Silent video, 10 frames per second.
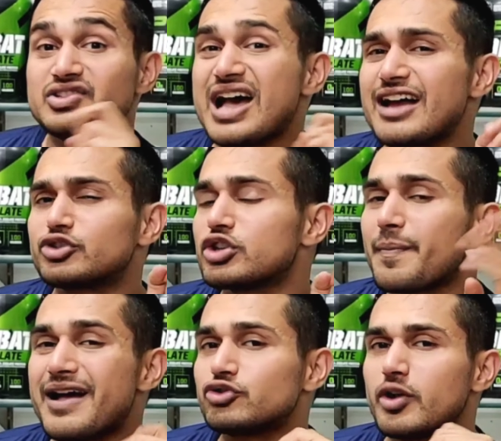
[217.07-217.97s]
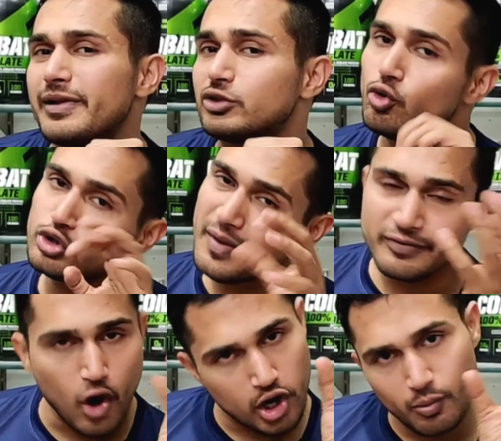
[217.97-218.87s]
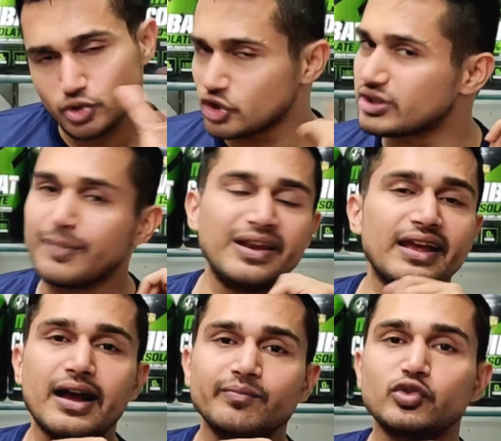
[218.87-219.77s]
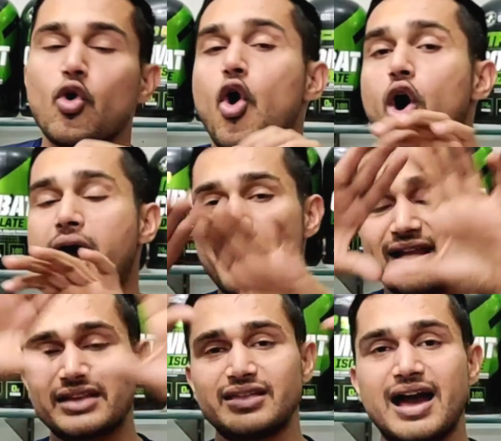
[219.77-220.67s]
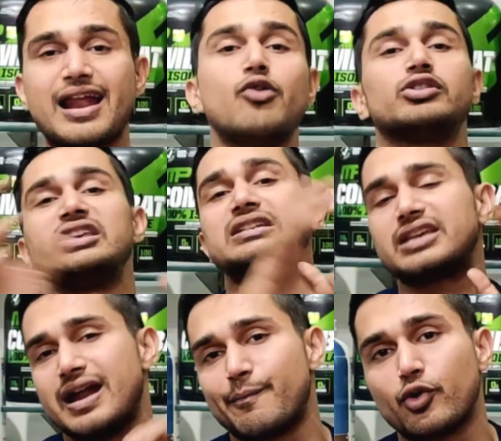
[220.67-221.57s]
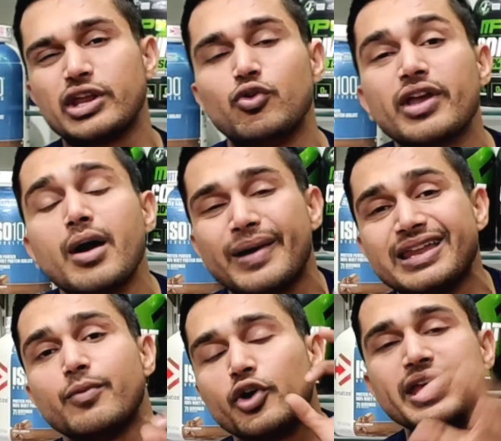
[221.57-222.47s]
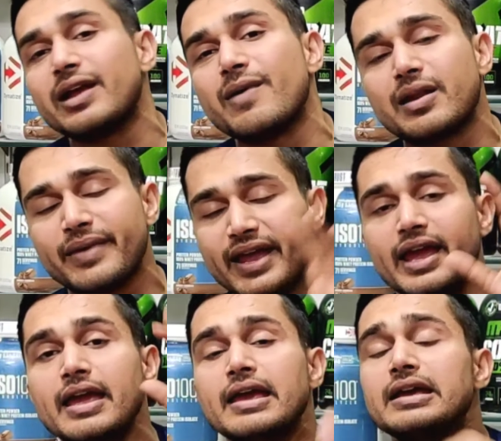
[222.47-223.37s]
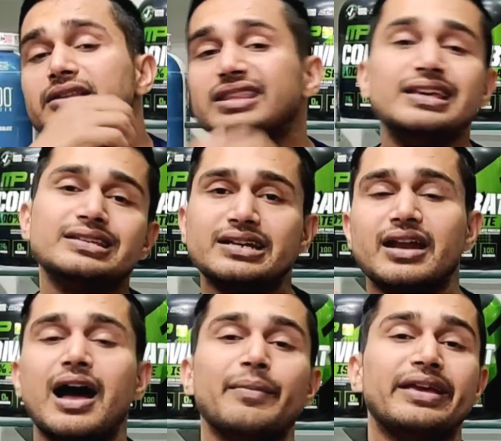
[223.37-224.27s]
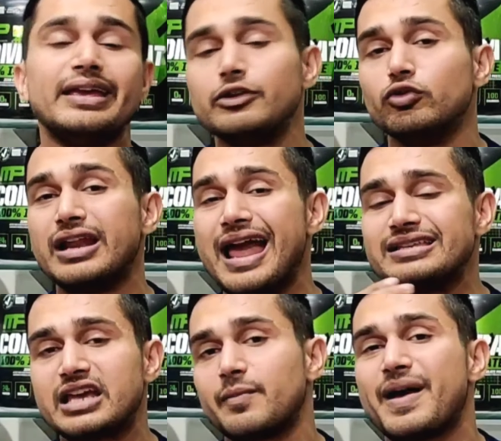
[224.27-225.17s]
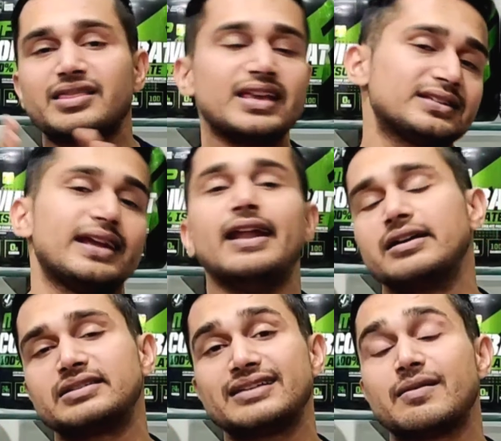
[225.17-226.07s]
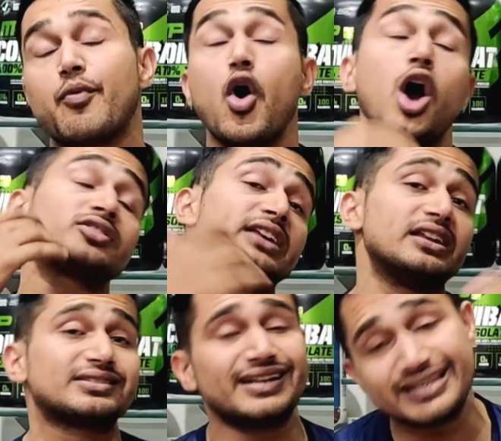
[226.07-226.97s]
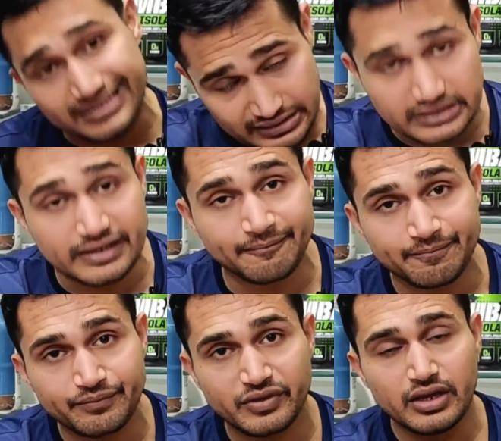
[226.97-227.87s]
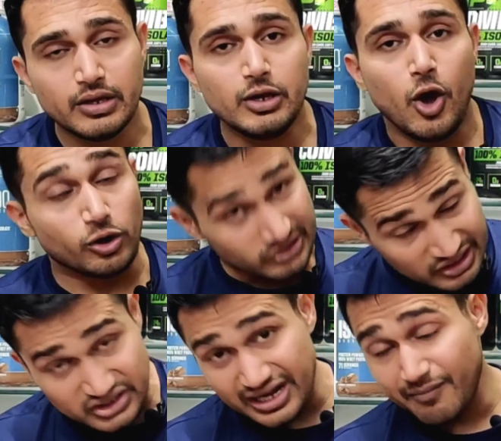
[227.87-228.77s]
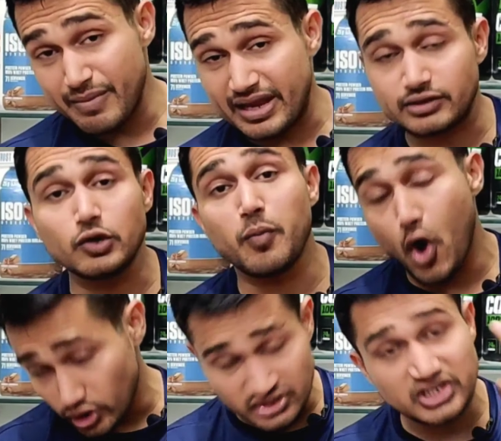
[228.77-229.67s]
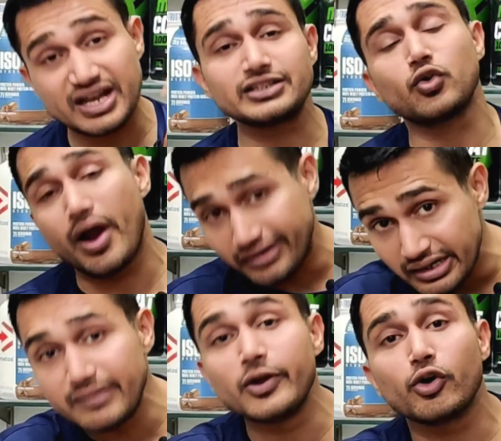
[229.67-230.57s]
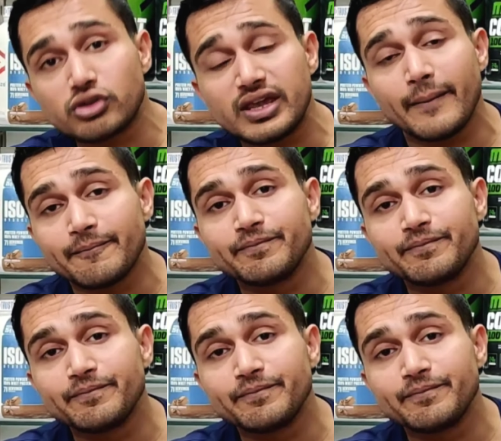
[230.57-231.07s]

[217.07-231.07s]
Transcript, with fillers: 400 से 500 सौ दूध में भी ऑलमोस्ट इतना मिलेगा तो हमारा अराउंड 30 ग्राम प्रोटीन हो गया हमारी बॉडी एक बार में 30 ग्राम ही यूटिलाइज कर पाती है सही ढंग से ऐसा बहुत सारी स्टडीज कहती हैं और 30 ग्राम मैं कहता हूँ बहुत अच्छी खासी क्वांटिटी भी होती है